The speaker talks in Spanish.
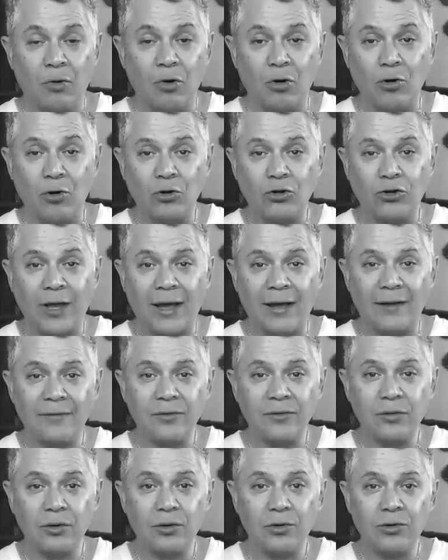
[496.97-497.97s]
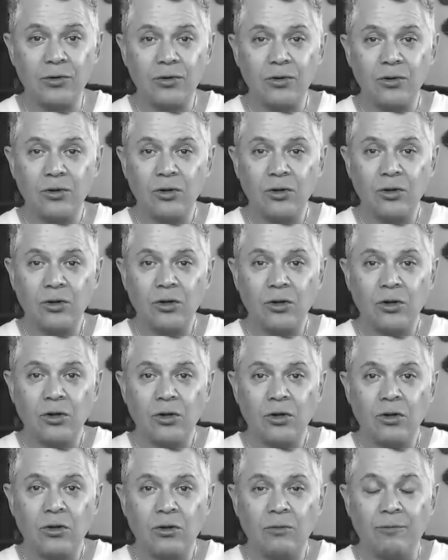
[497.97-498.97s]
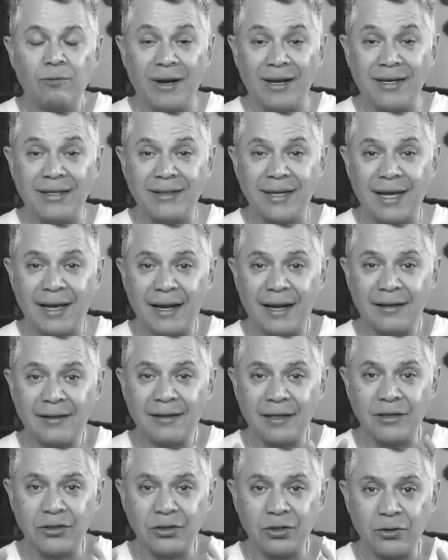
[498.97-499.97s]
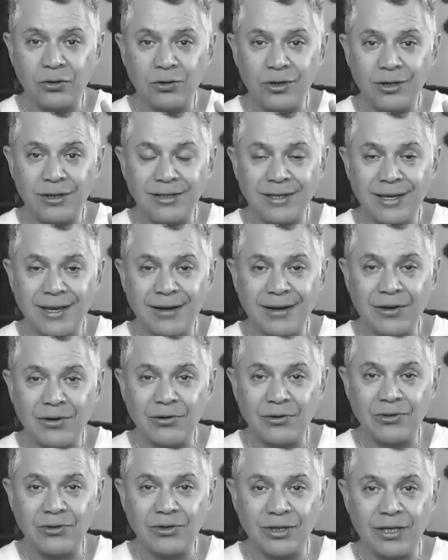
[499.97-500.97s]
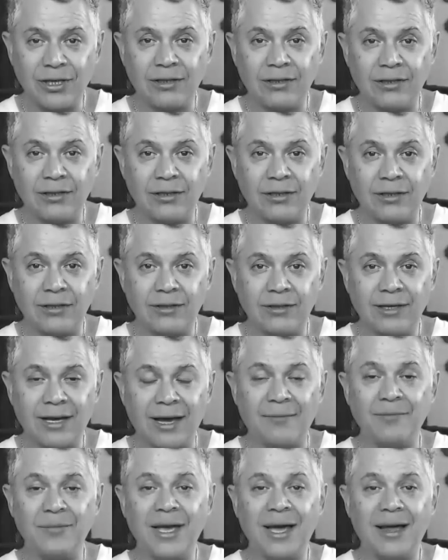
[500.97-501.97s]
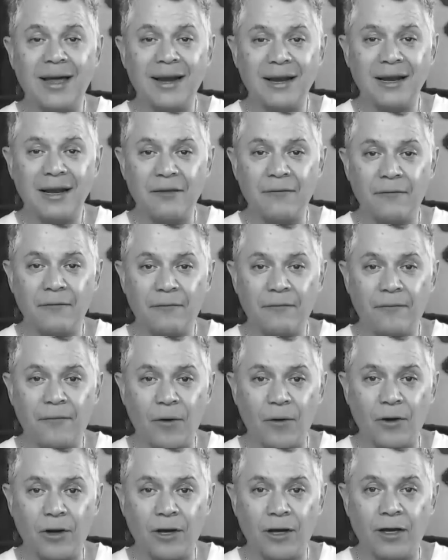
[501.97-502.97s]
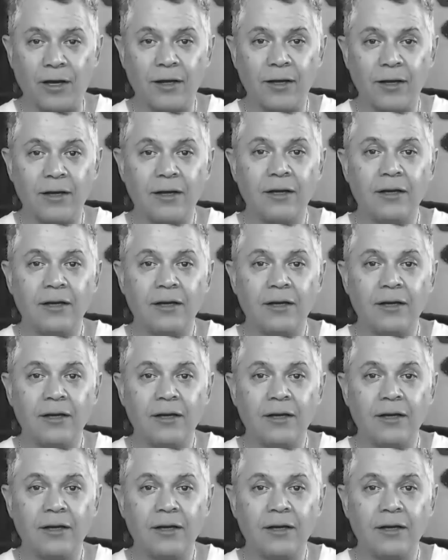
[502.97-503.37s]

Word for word: Por lo tanto, prestar atención y ser conscientes, cambiar el enfoque.